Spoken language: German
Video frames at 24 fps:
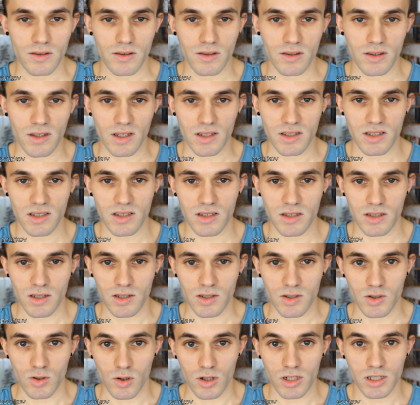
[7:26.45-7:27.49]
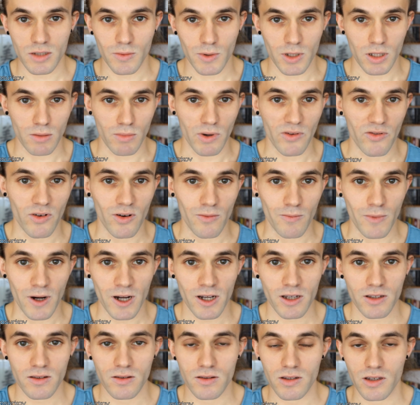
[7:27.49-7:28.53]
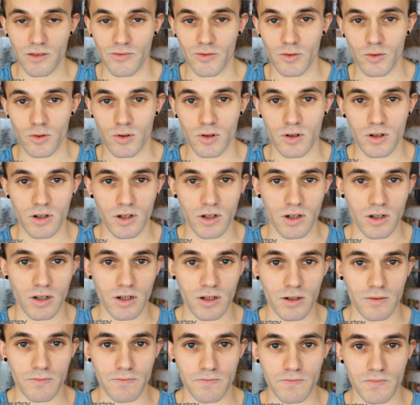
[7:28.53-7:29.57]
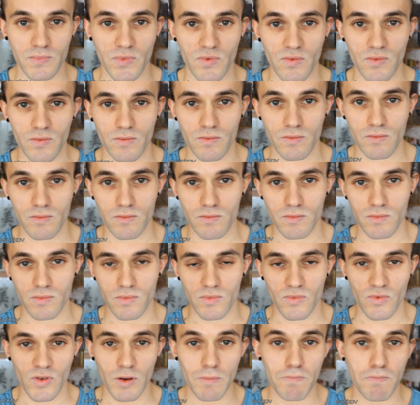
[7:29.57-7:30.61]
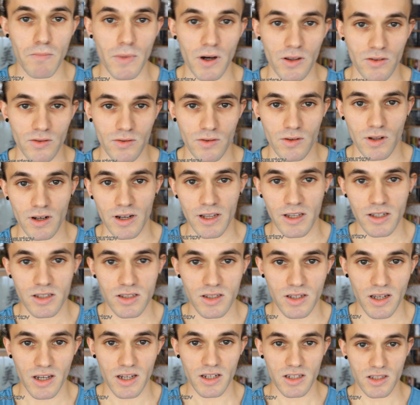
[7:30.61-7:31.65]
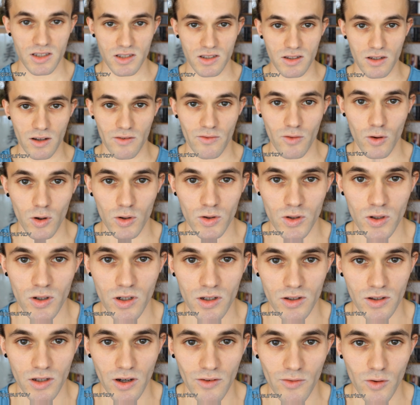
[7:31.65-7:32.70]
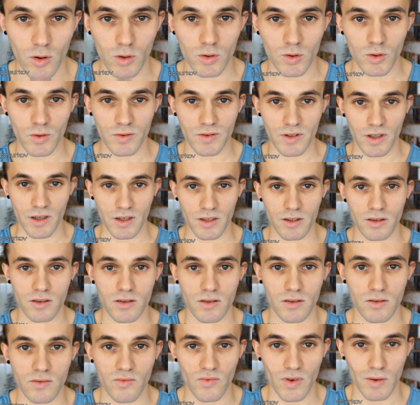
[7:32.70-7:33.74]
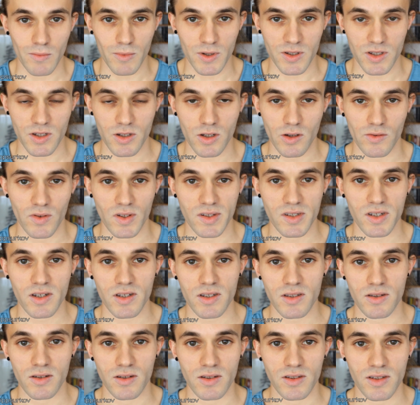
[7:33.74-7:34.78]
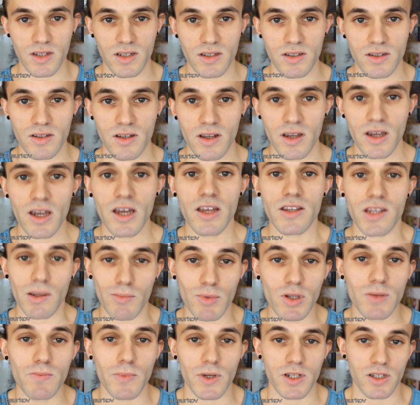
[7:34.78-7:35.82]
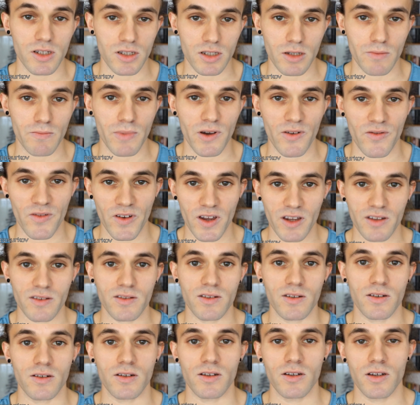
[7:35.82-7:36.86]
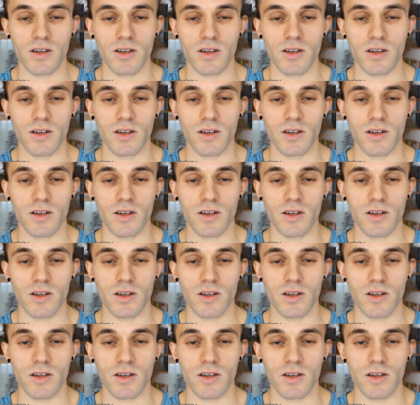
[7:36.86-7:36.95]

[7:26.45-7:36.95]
Das äh, sollte man aber vermeiden, dafür ähm, wippt man links, rechts, nach vorne, nach vorne und nach hinten, wenn man sich auf das Kissen hinsetzt, damit man diese perfekte